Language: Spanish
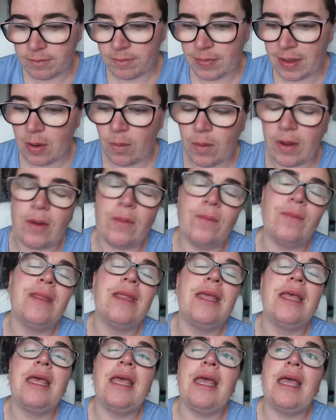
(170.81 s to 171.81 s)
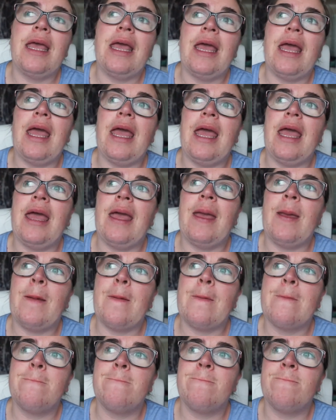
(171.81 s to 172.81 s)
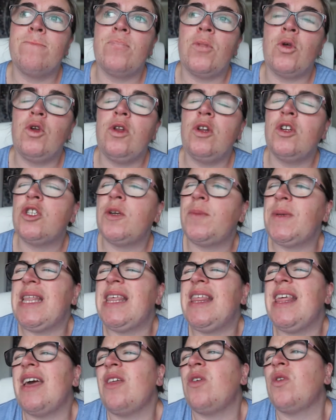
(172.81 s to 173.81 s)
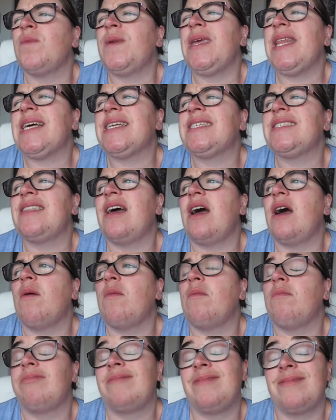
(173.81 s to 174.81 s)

Pero bueno, Hoy em, hoy nos apetecía dormir hasta